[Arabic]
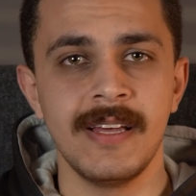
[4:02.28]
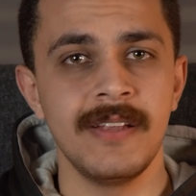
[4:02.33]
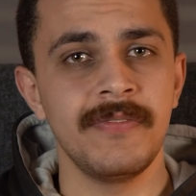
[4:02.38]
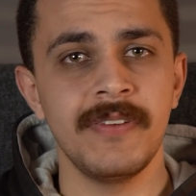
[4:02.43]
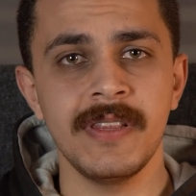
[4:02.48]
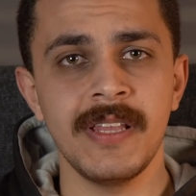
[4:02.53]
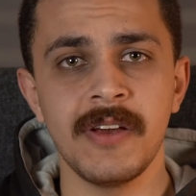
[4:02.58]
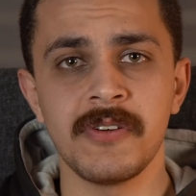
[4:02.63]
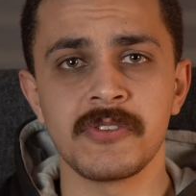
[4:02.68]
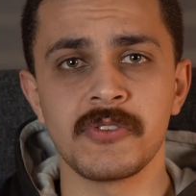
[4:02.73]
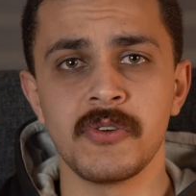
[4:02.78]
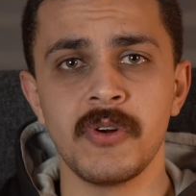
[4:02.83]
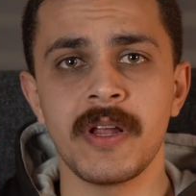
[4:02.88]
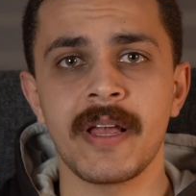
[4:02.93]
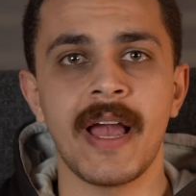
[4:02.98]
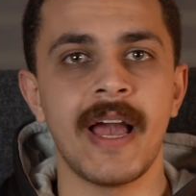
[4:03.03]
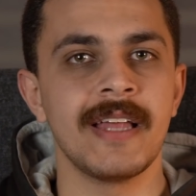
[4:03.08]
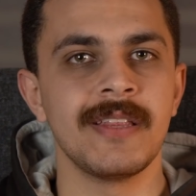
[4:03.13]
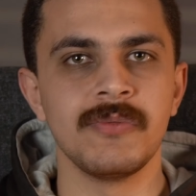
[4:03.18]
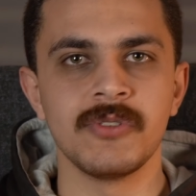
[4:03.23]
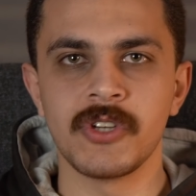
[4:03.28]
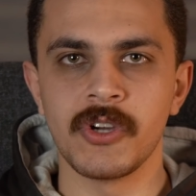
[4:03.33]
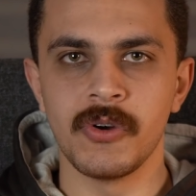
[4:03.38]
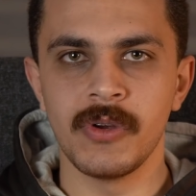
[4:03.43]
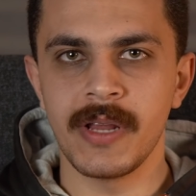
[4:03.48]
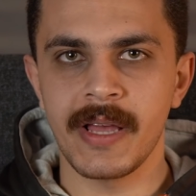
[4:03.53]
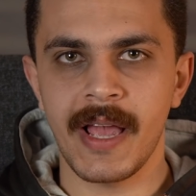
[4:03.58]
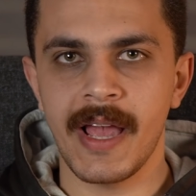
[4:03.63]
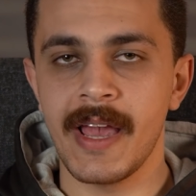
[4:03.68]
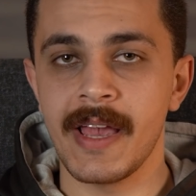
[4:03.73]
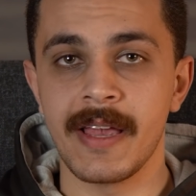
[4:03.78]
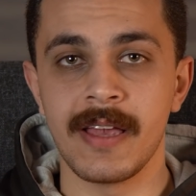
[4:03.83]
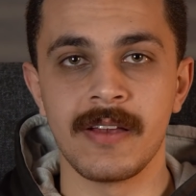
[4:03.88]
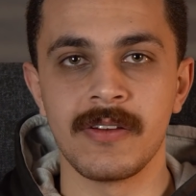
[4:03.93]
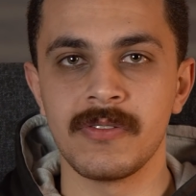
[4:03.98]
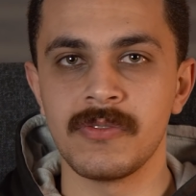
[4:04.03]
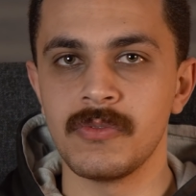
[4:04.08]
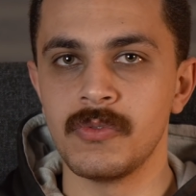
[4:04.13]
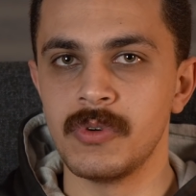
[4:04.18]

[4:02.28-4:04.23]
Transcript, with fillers: لا الفن هيوصله لك عادي مش هيقول لك حاجه